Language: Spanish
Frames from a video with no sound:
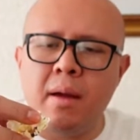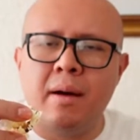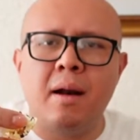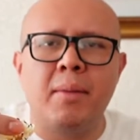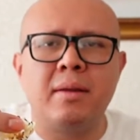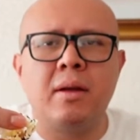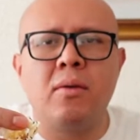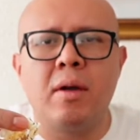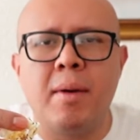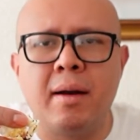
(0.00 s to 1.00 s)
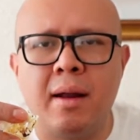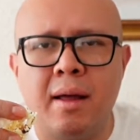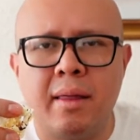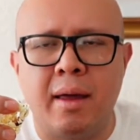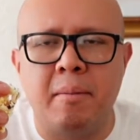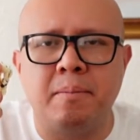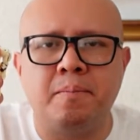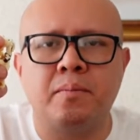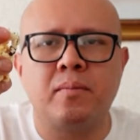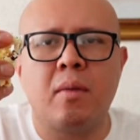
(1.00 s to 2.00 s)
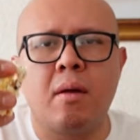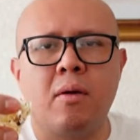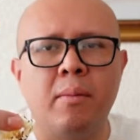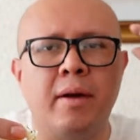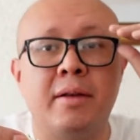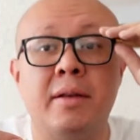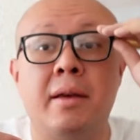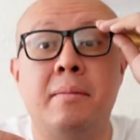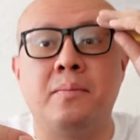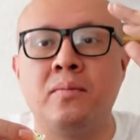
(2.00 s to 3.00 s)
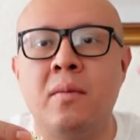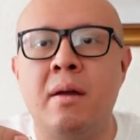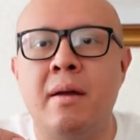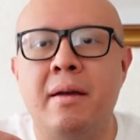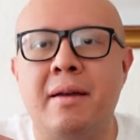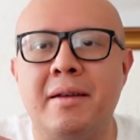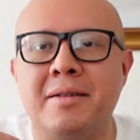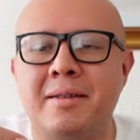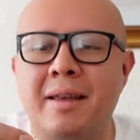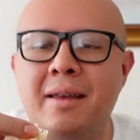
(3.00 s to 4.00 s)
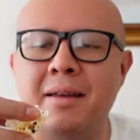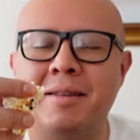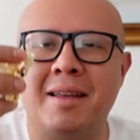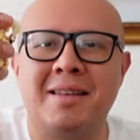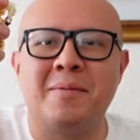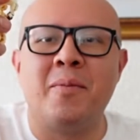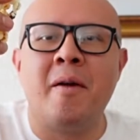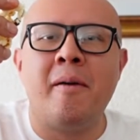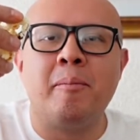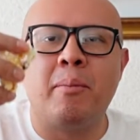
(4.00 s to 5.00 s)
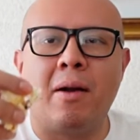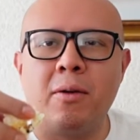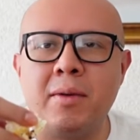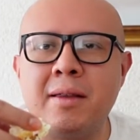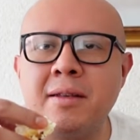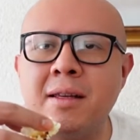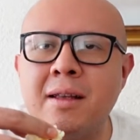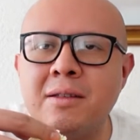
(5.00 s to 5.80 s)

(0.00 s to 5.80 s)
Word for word: realmente no hay manera de comerse este, estas palomitas sin